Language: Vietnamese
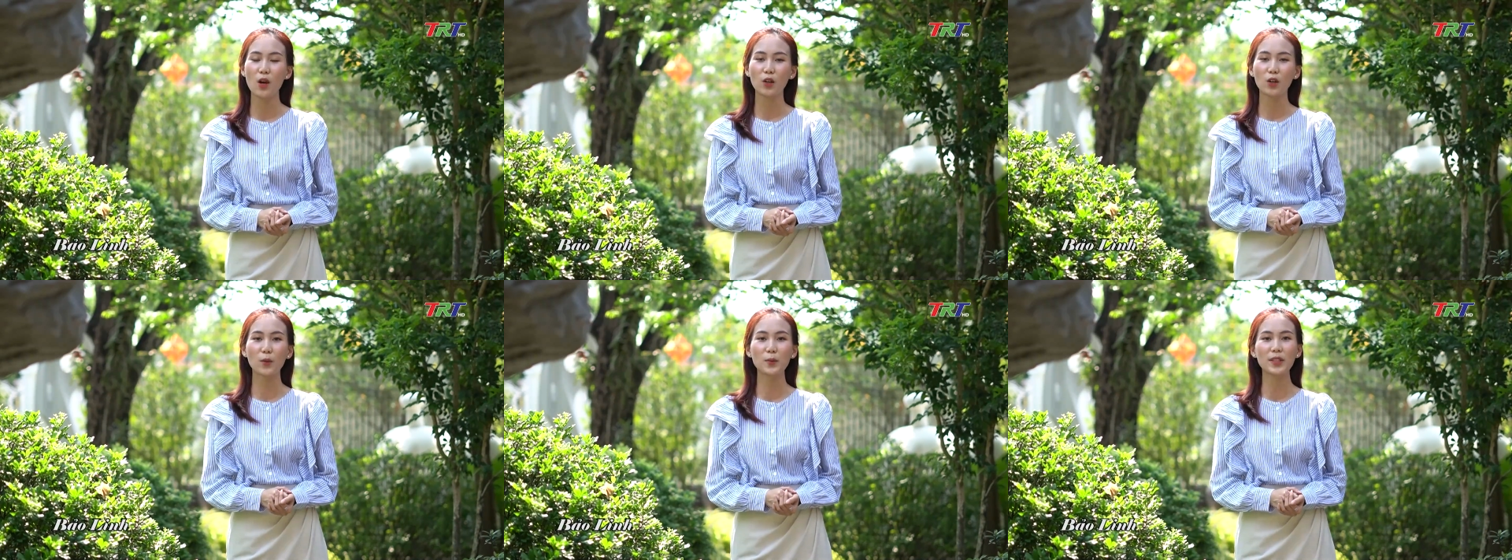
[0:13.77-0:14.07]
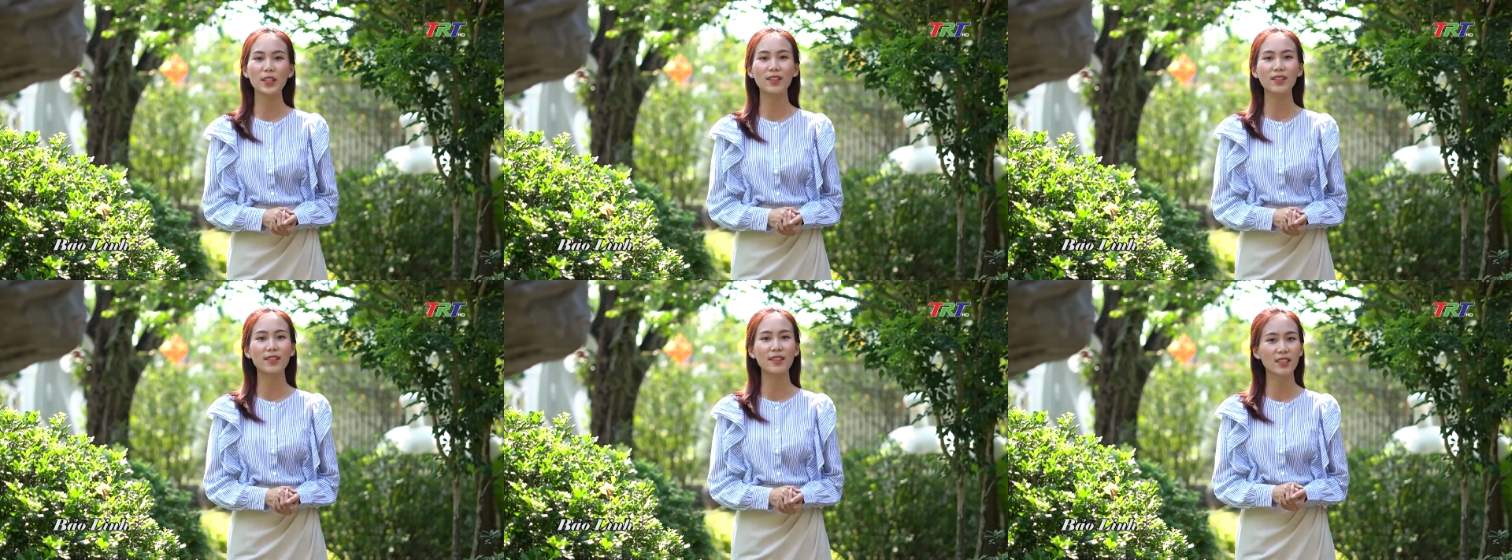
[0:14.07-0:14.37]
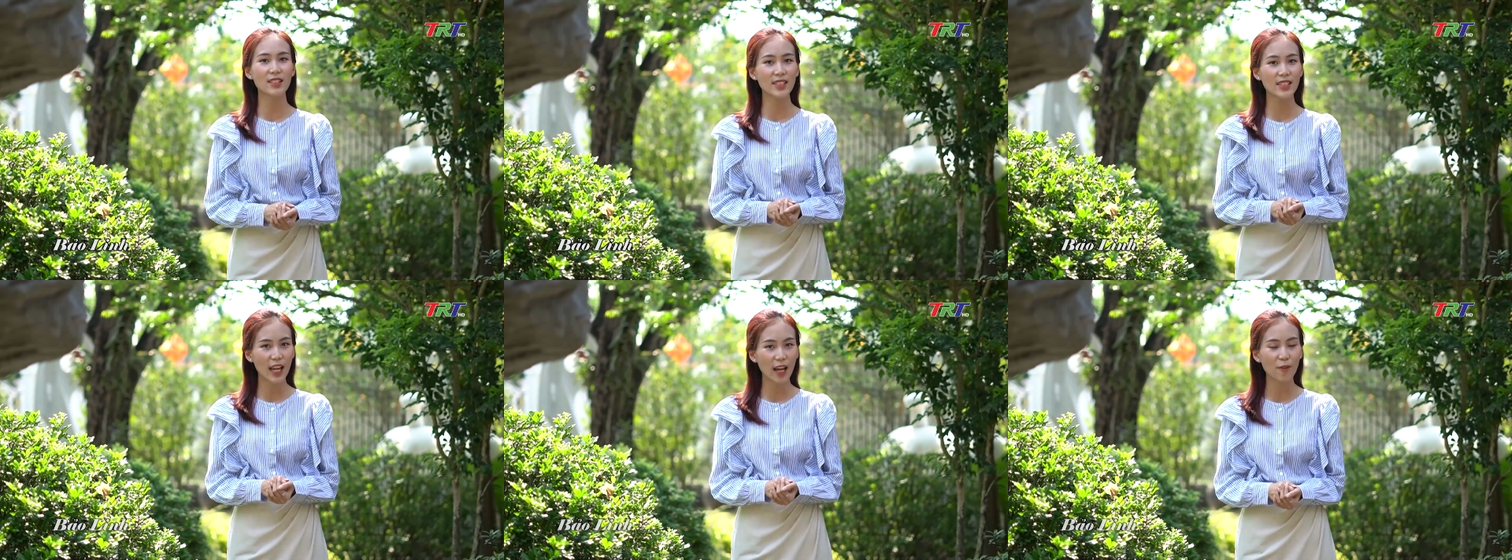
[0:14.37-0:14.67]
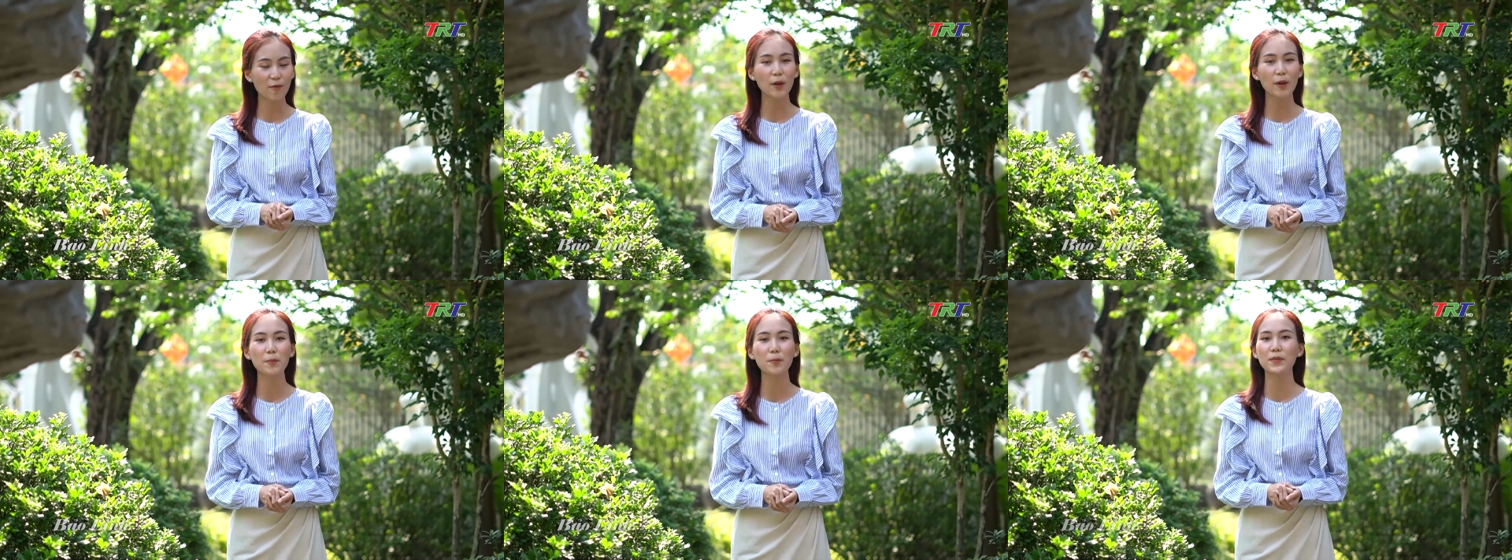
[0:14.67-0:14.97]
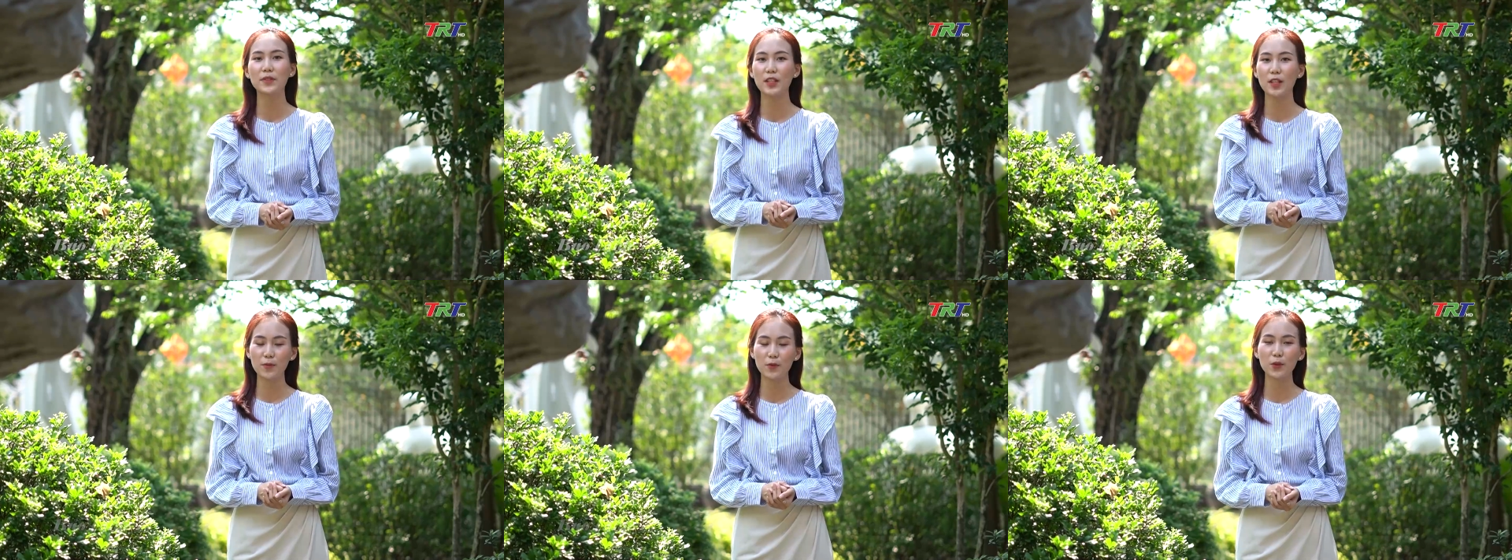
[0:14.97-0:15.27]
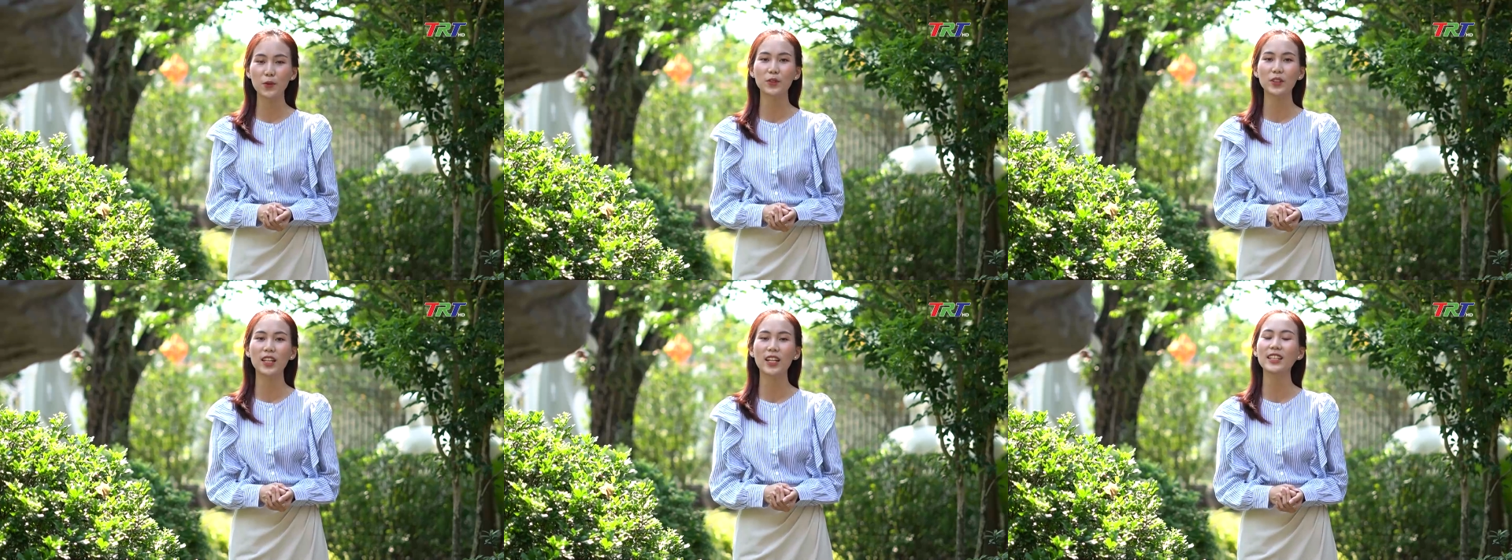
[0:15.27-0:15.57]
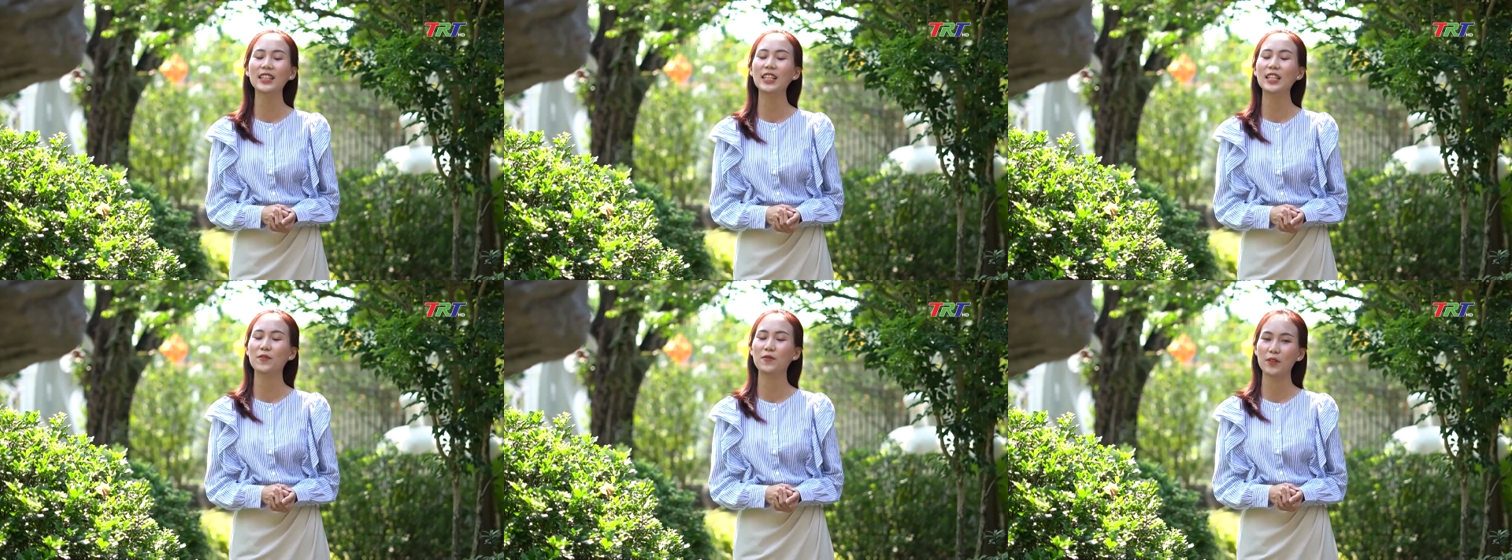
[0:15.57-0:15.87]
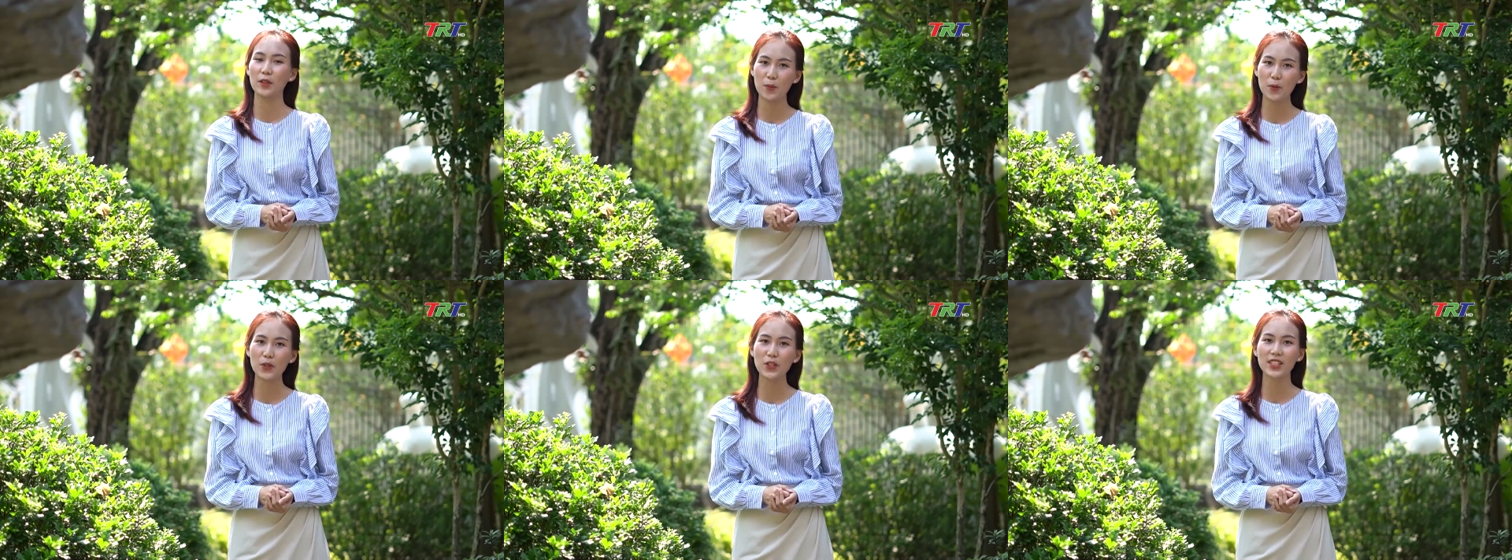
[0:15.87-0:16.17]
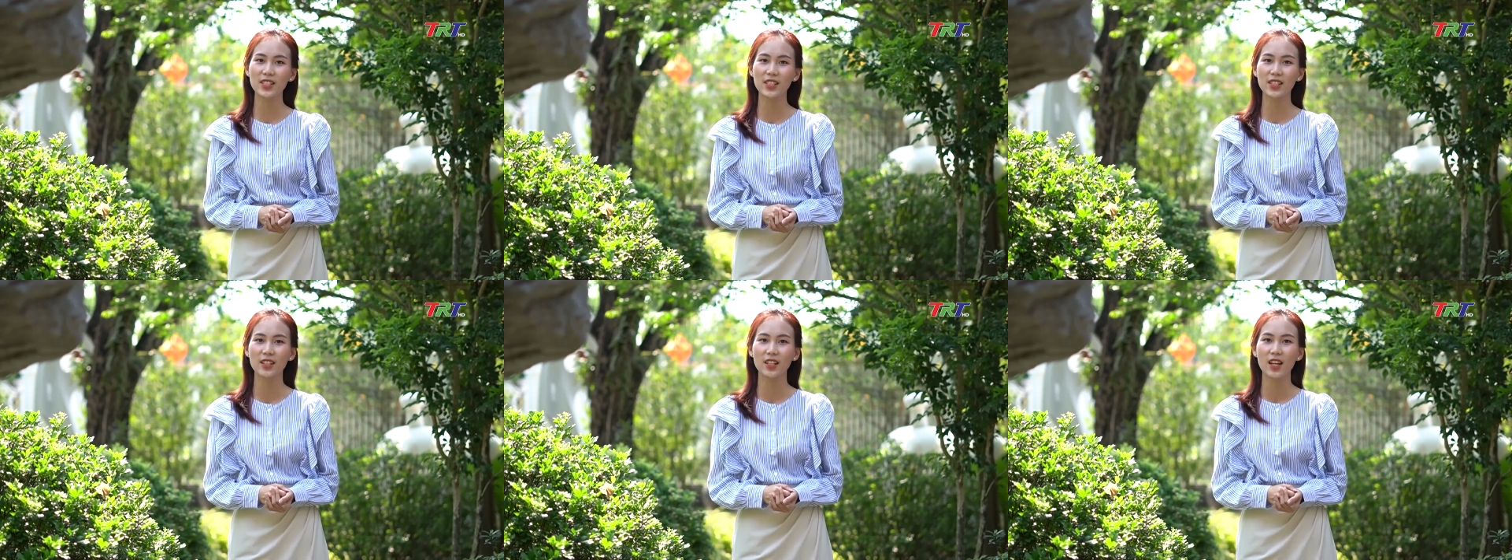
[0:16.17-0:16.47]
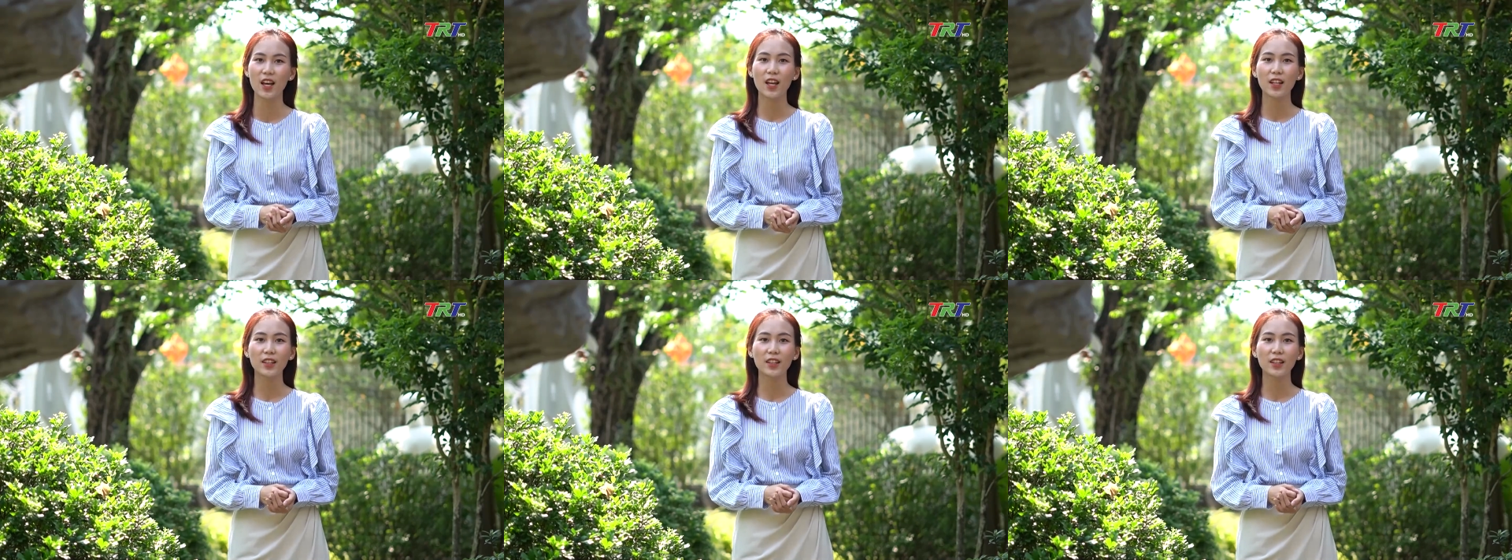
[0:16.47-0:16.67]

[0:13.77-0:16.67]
cũng như những sản phẩm dịch vụ thân thiện với môi trường